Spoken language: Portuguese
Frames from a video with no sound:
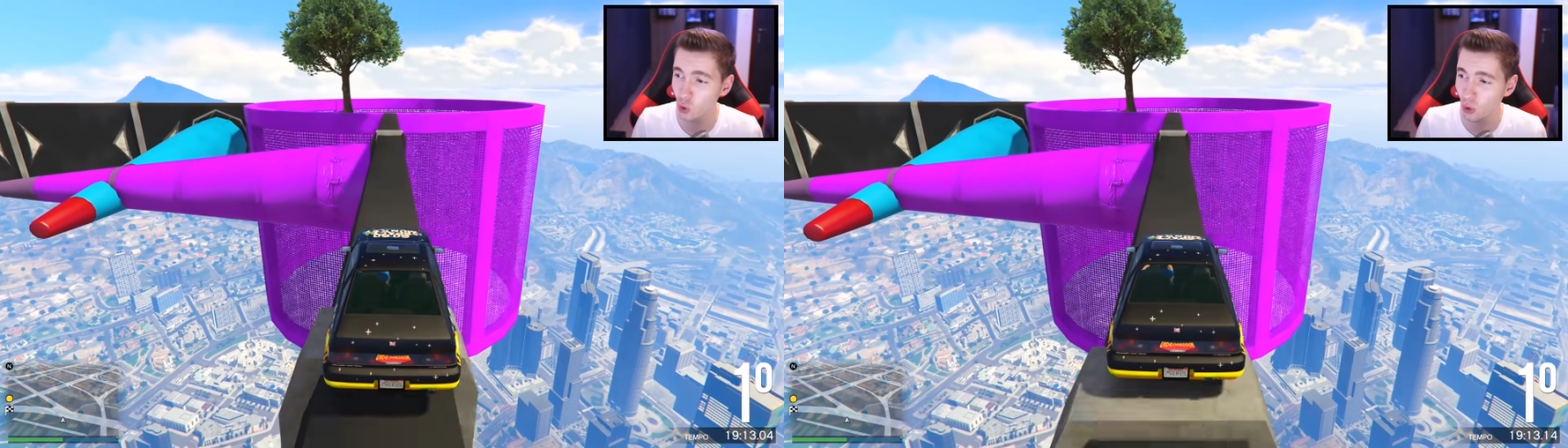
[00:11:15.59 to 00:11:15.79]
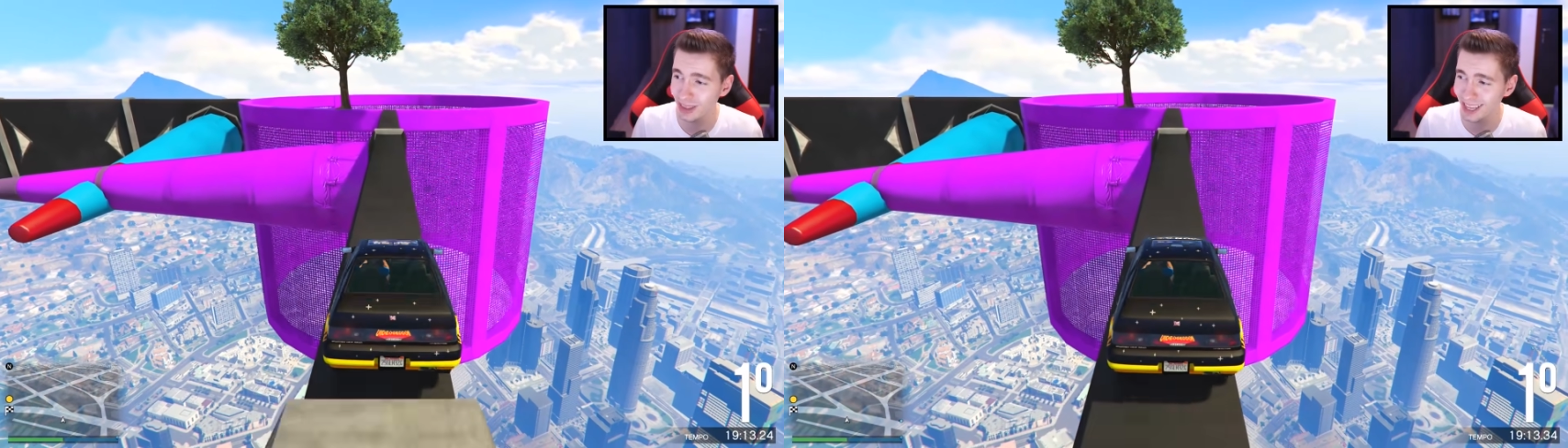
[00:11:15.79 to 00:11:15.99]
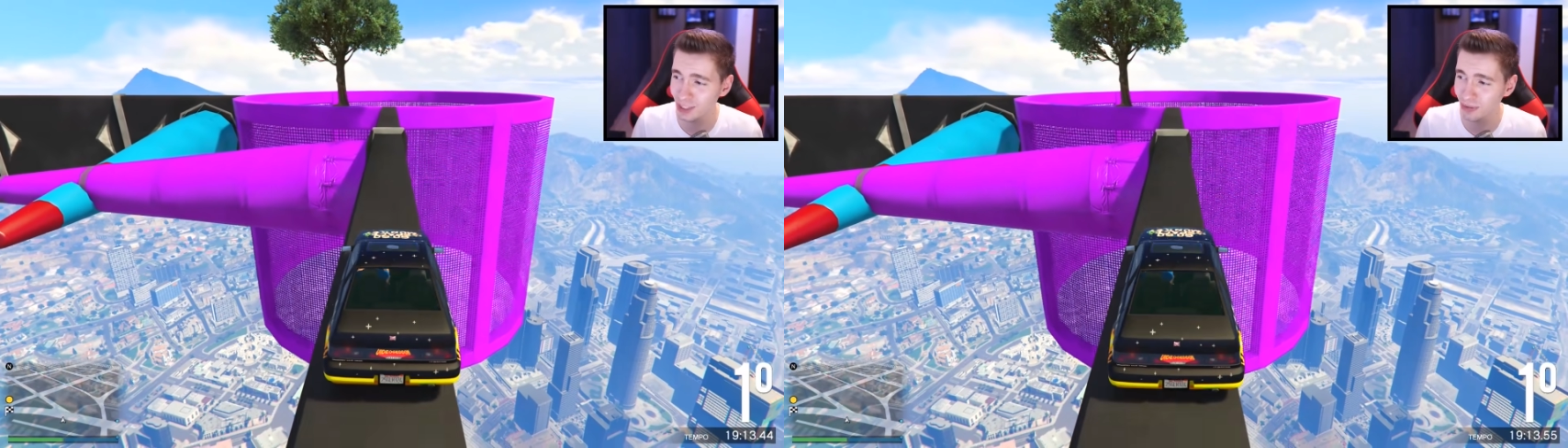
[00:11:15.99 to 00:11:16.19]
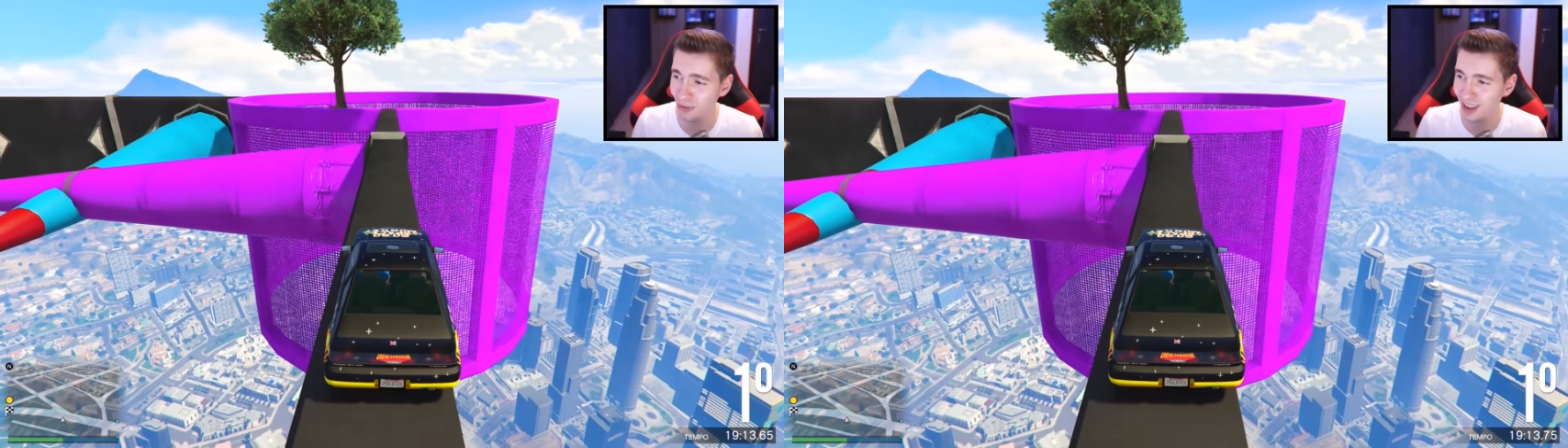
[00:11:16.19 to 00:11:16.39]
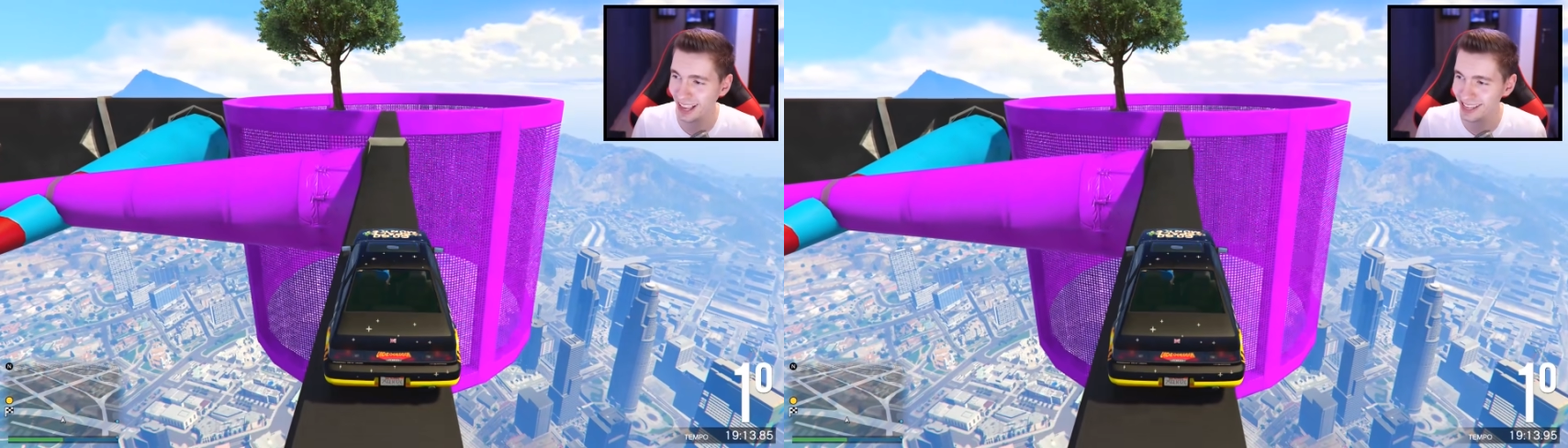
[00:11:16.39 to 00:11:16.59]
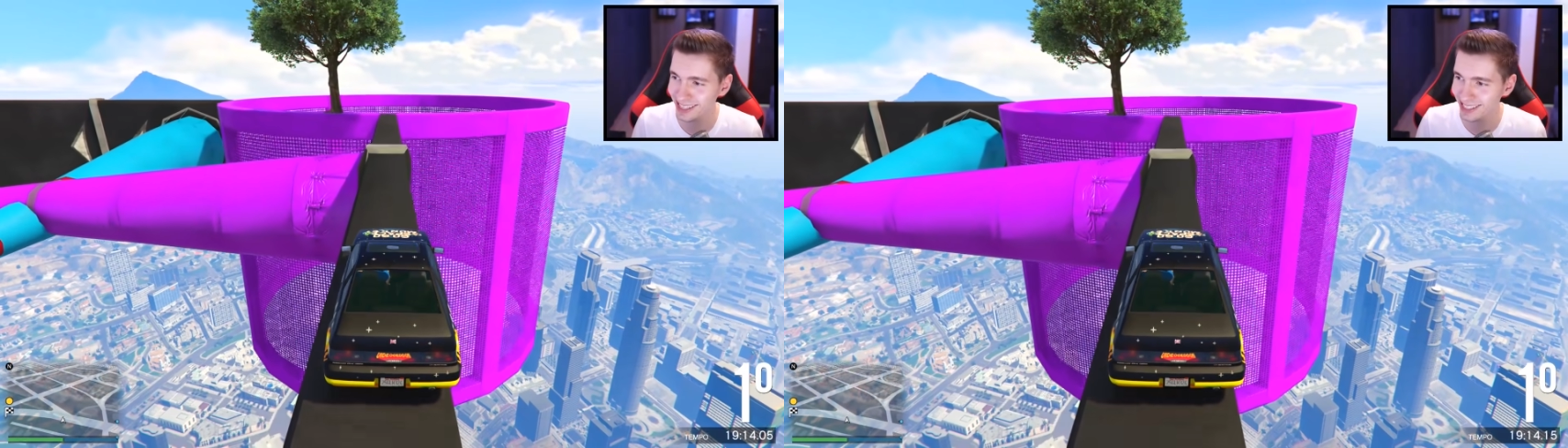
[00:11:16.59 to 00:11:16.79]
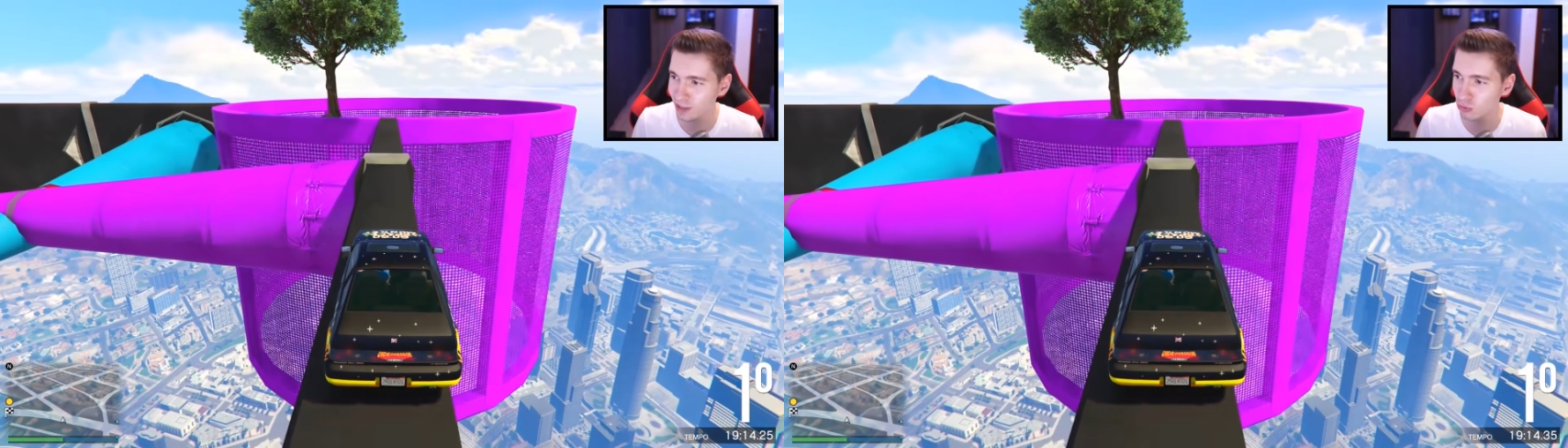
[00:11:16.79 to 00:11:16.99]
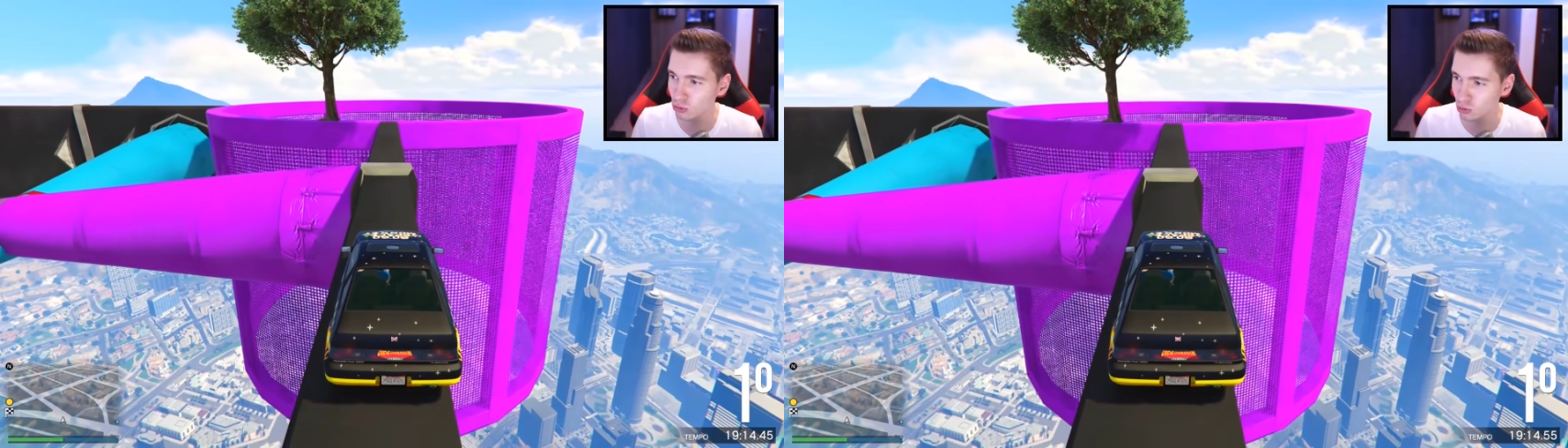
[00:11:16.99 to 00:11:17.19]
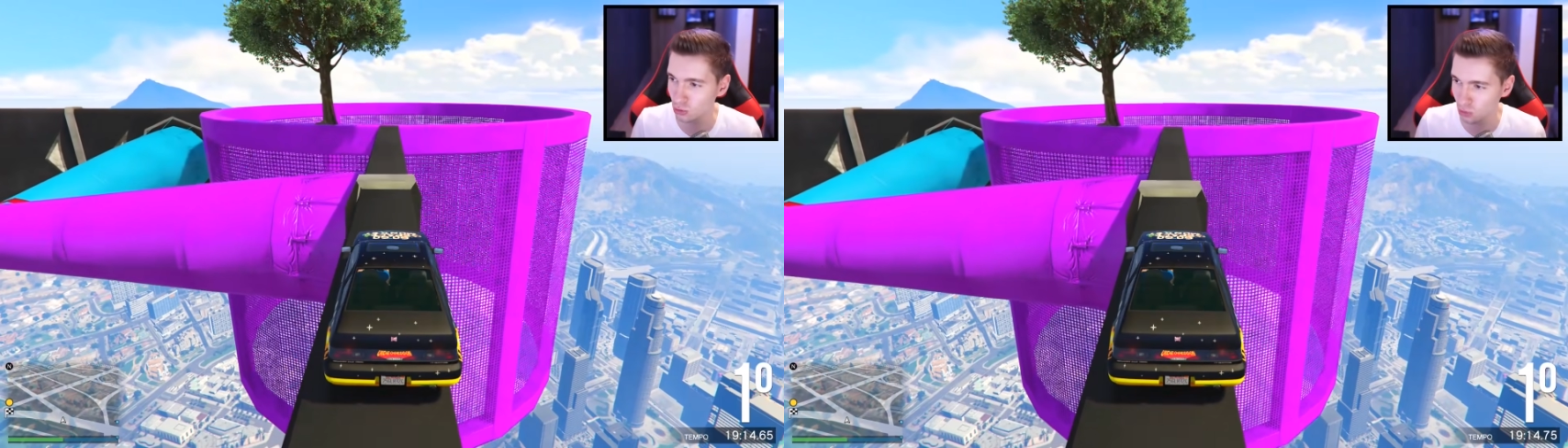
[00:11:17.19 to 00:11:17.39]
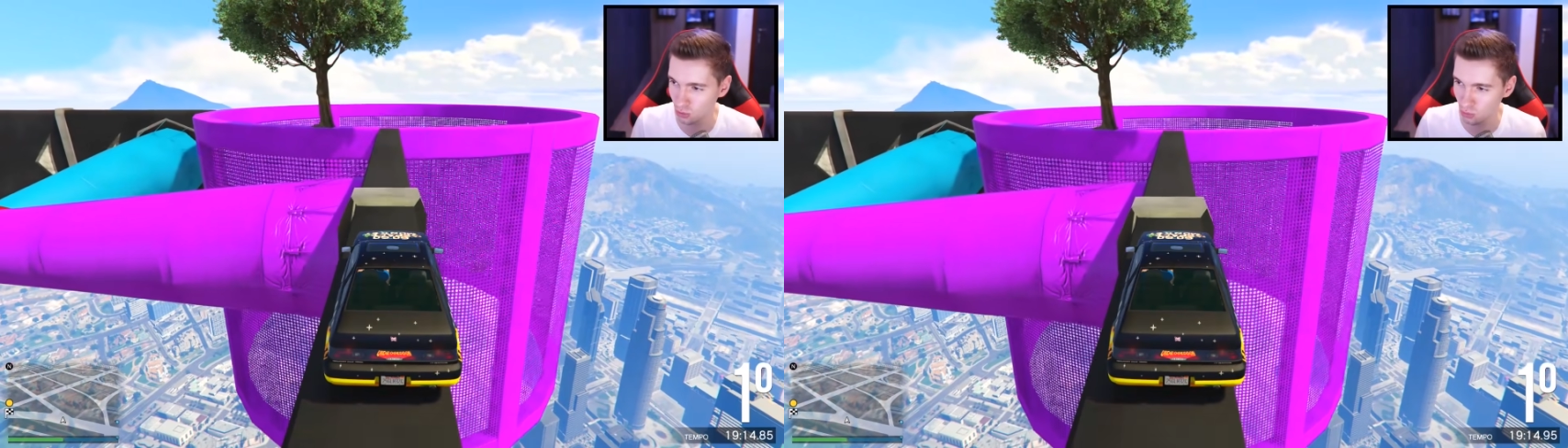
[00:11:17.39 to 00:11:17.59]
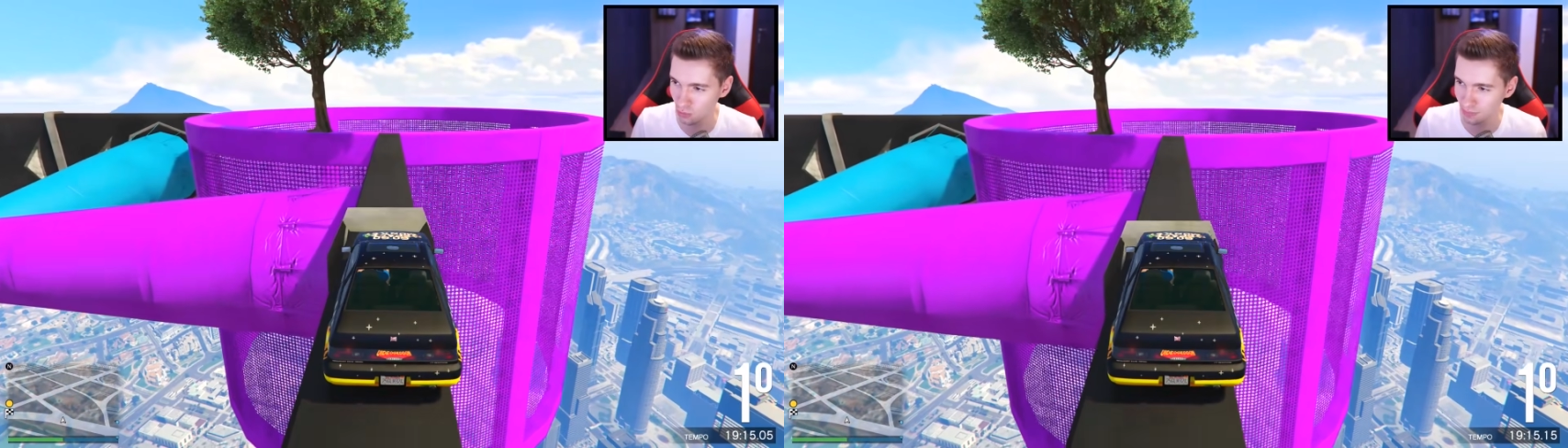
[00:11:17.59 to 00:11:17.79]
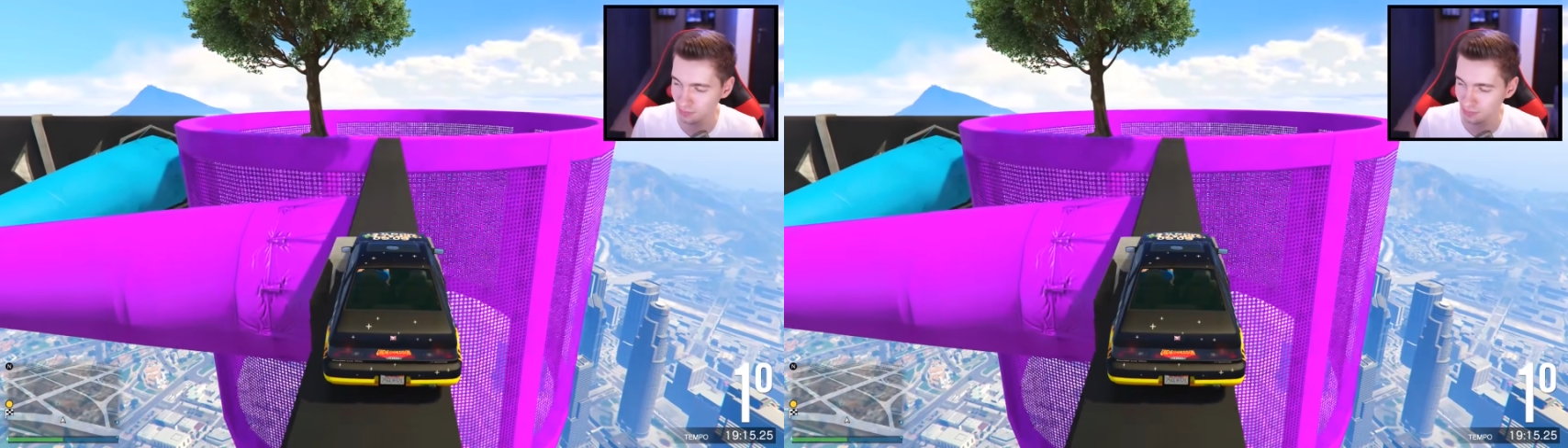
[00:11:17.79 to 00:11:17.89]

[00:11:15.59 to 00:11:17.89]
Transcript: toda a diferença no jogo.